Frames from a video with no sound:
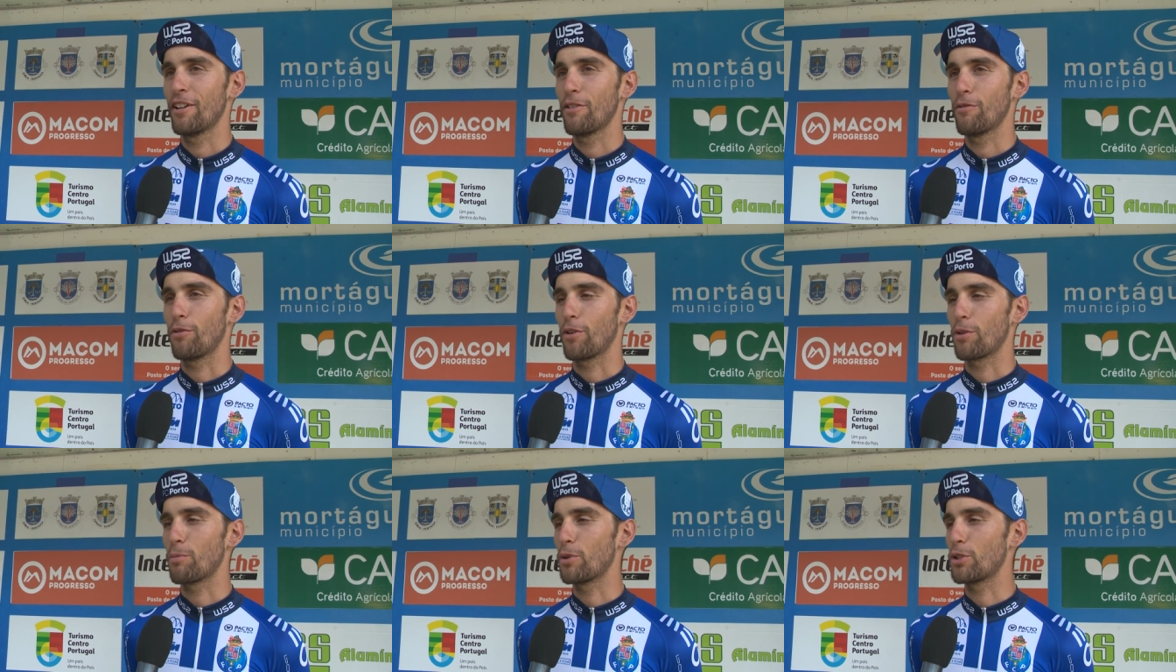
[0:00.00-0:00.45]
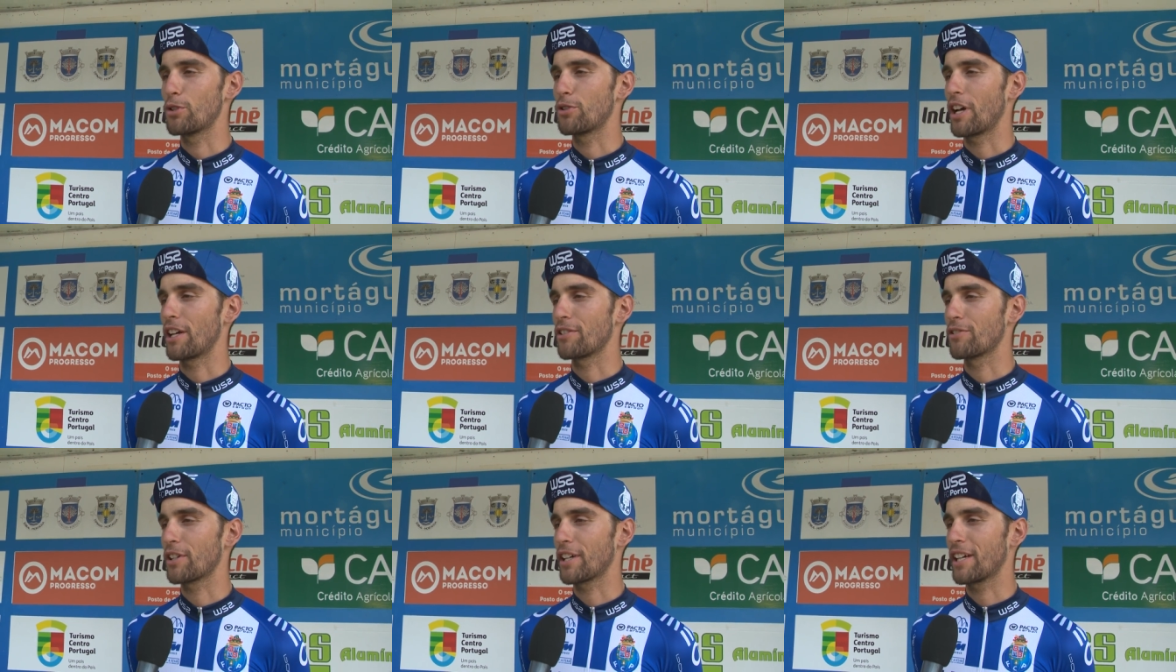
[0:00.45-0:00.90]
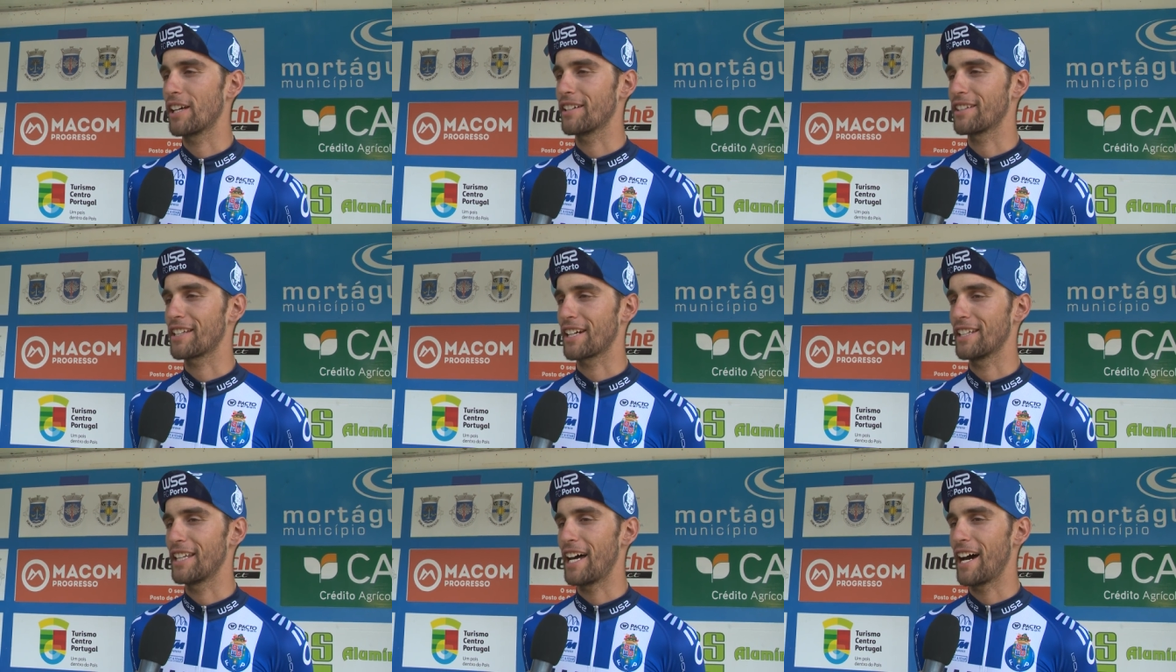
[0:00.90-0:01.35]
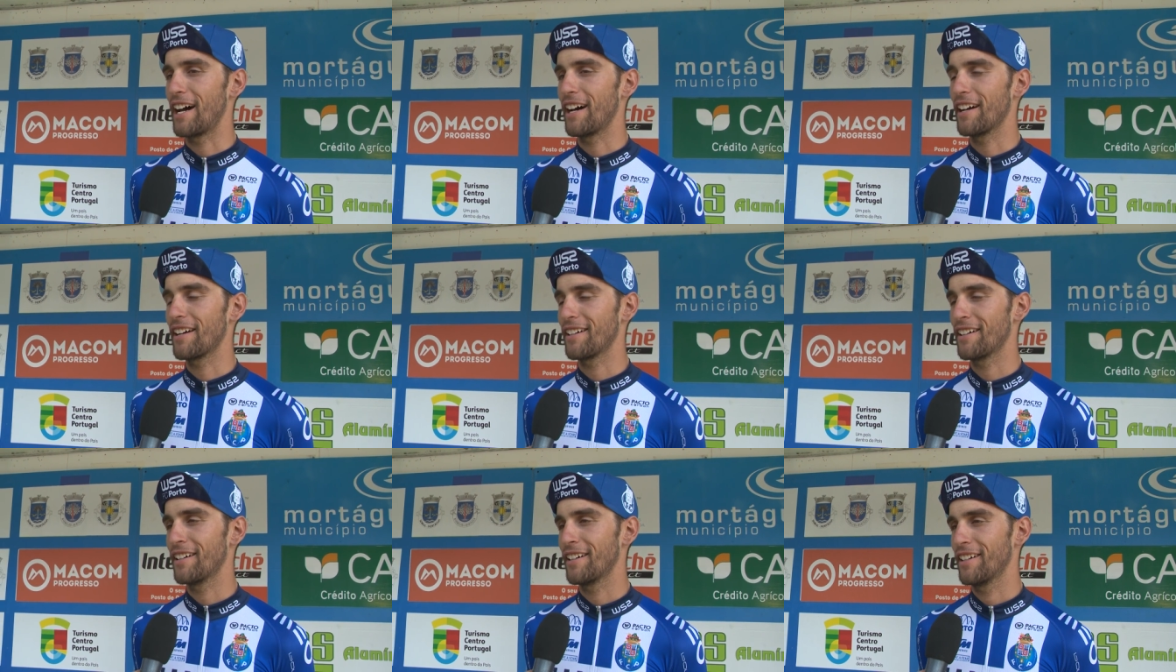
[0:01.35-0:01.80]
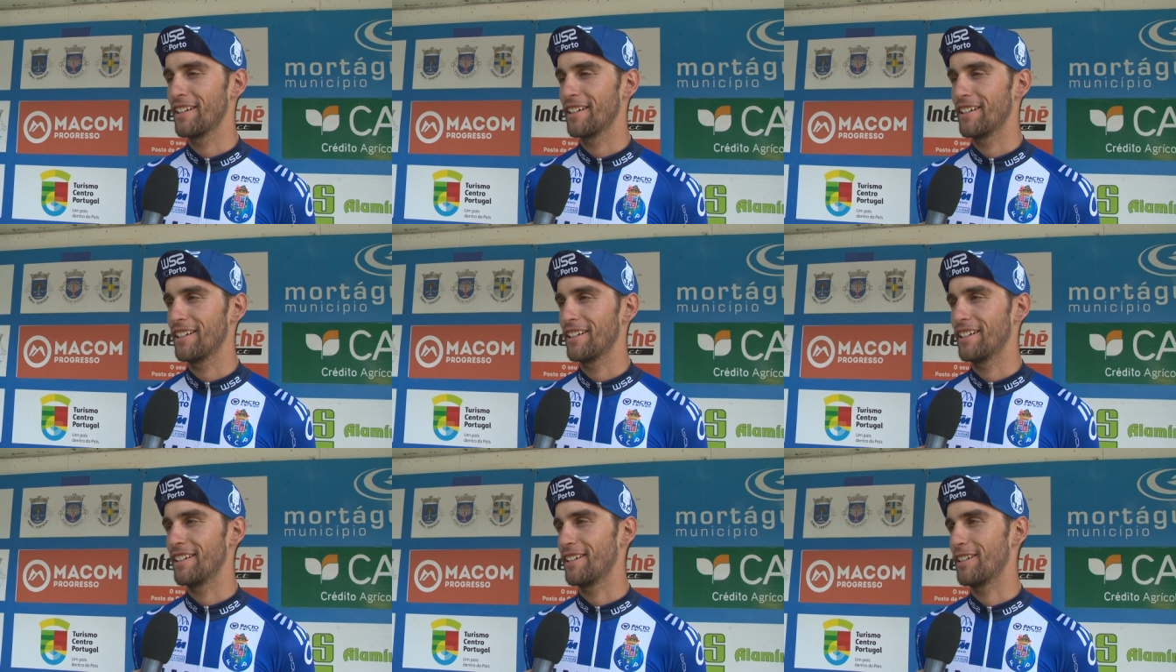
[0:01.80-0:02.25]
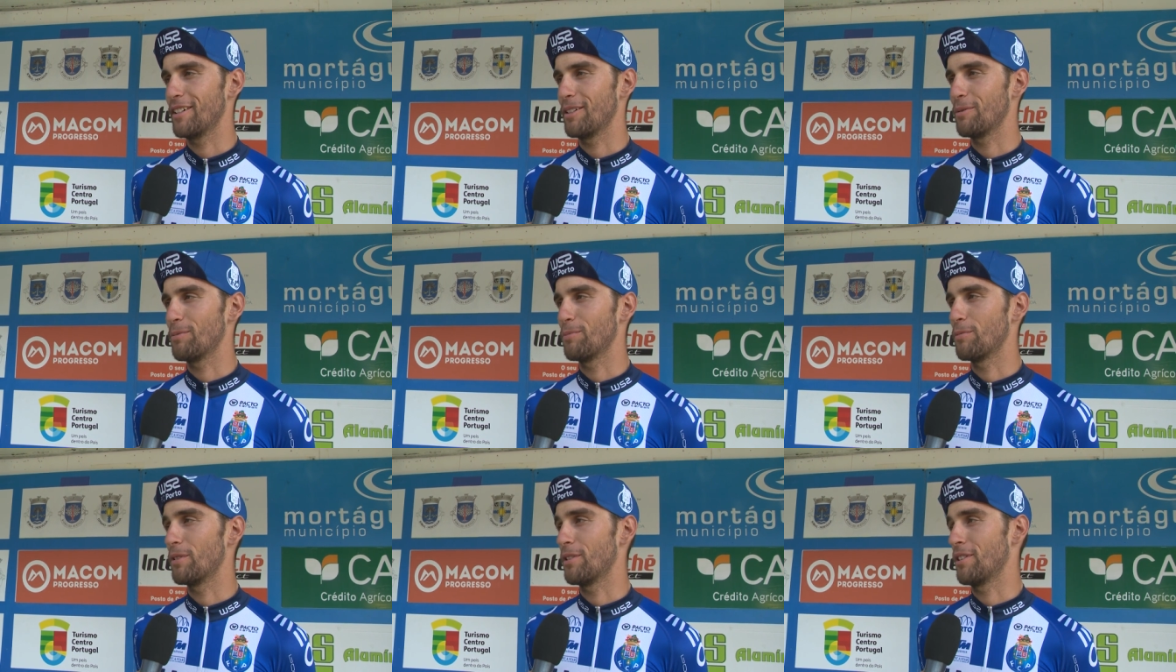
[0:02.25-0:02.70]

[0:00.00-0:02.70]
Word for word: Foram muitos anos aqui a treinar e,